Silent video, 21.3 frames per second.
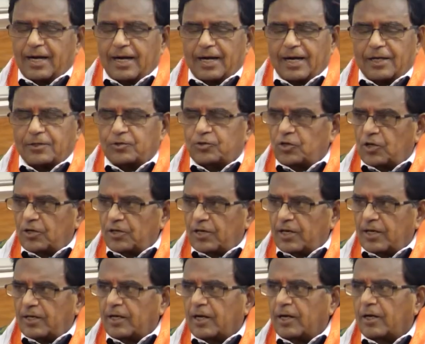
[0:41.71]
ఆ
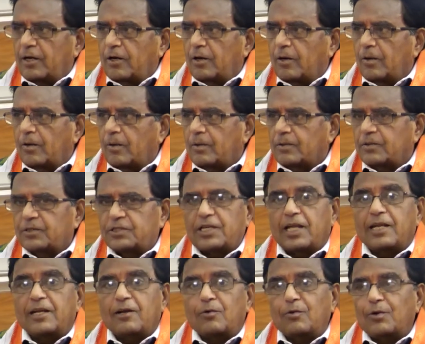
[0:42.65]
జొన్నన్నంలో
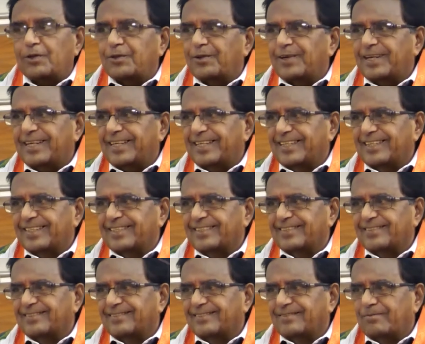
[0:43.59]
చల్ల కూడా దొరికేది కాదు
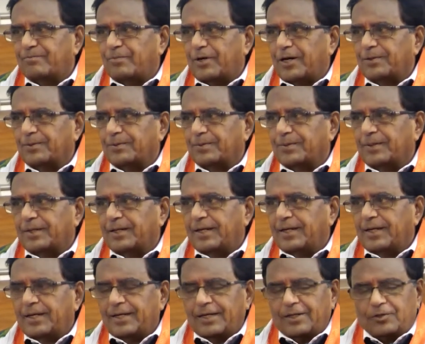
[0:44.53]
పాలు
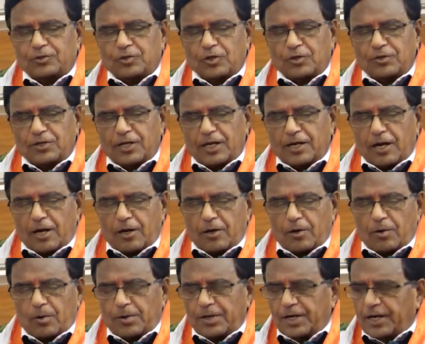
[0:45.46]

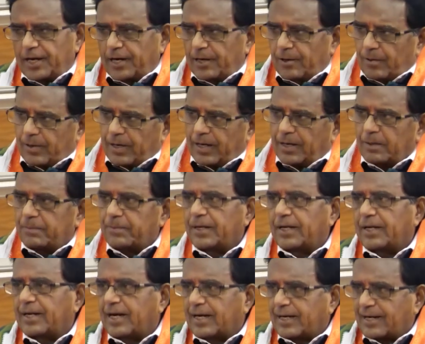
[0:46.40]
జొన్నన్నంలో నీళ్లు కలిపి
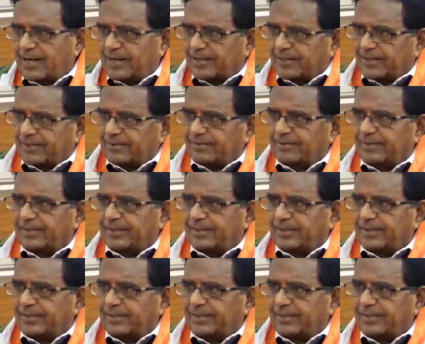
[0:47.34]
గట్కా అంటాం